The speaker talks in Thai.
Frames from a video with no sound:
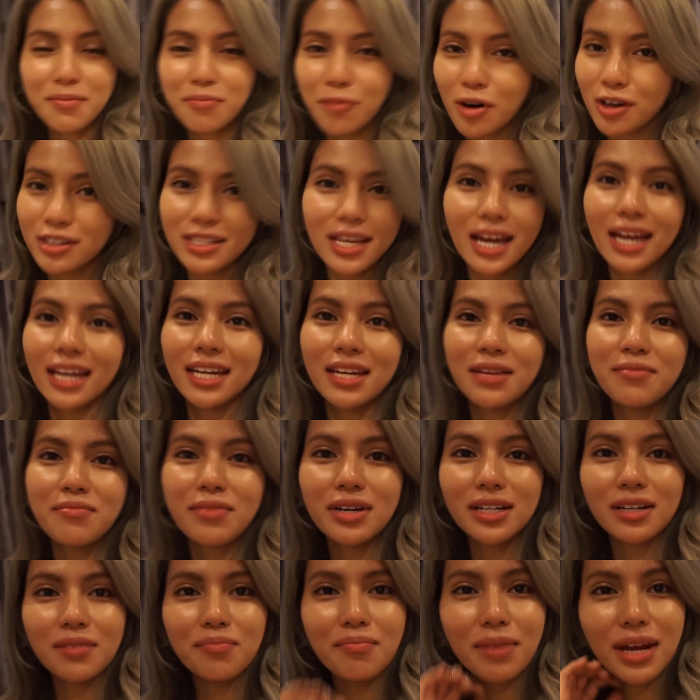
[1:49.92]
มอไซค์นี่
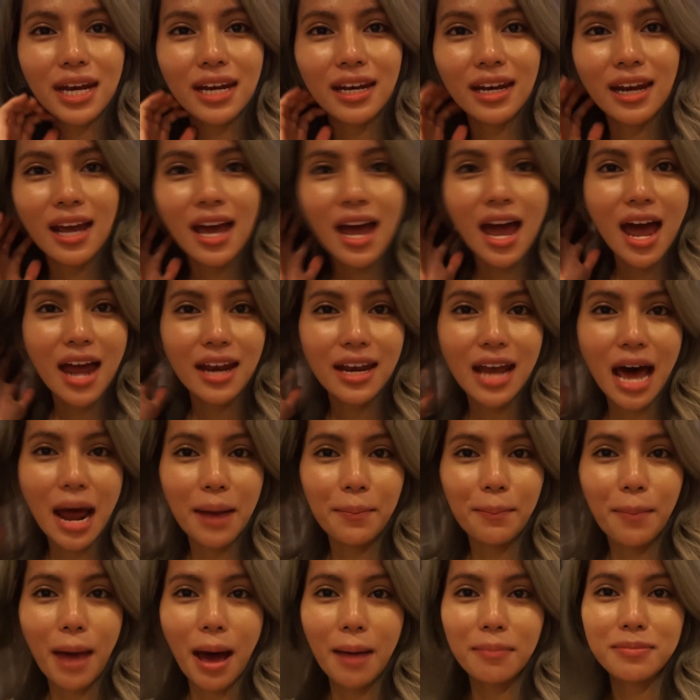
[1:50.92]
เหมือนเป็นด่า
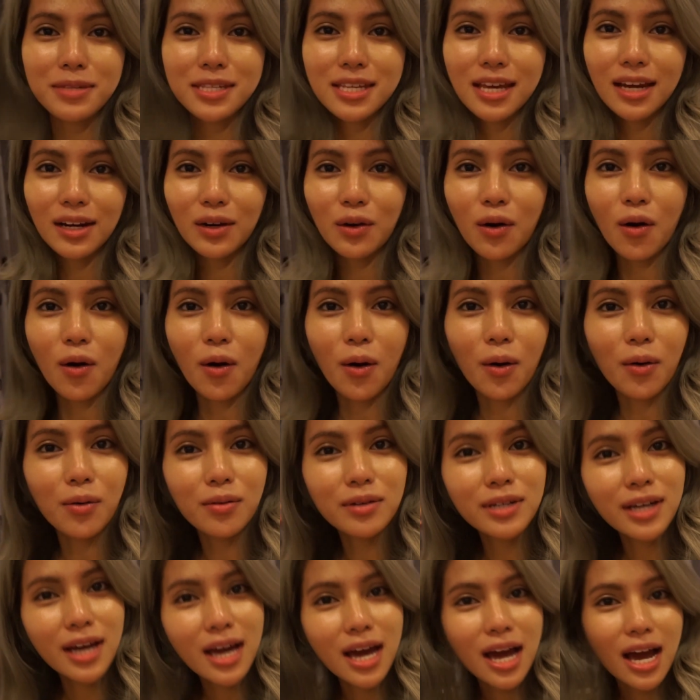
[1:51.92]
นปราบเซียนของ
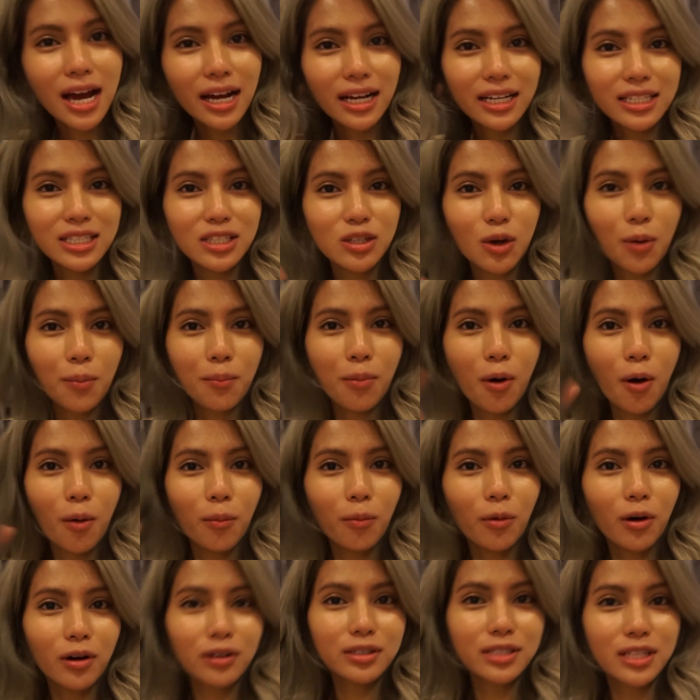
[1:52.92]
ทรงผม
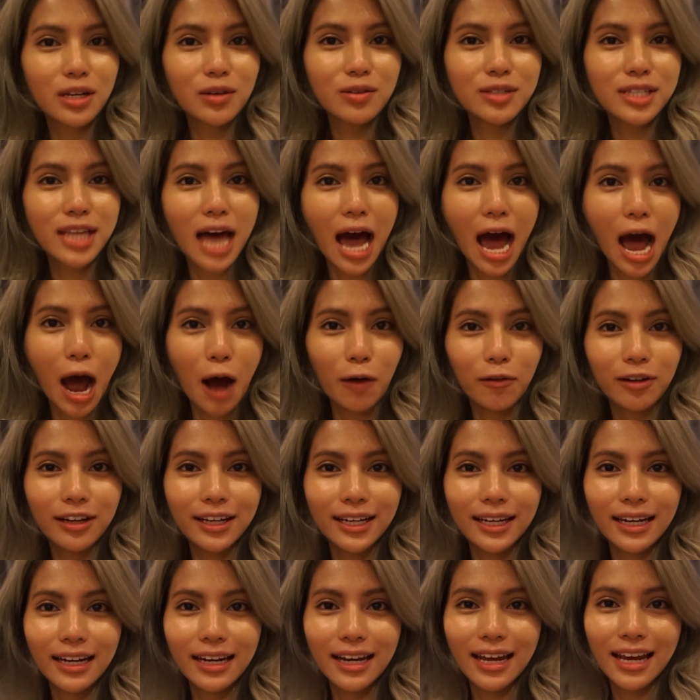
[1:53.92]
ของสาวๆเล
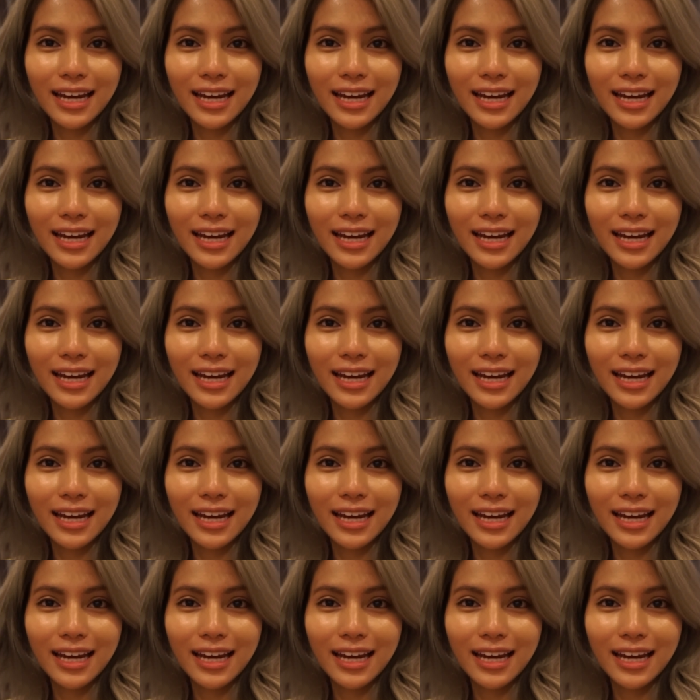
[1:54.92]
ยนะ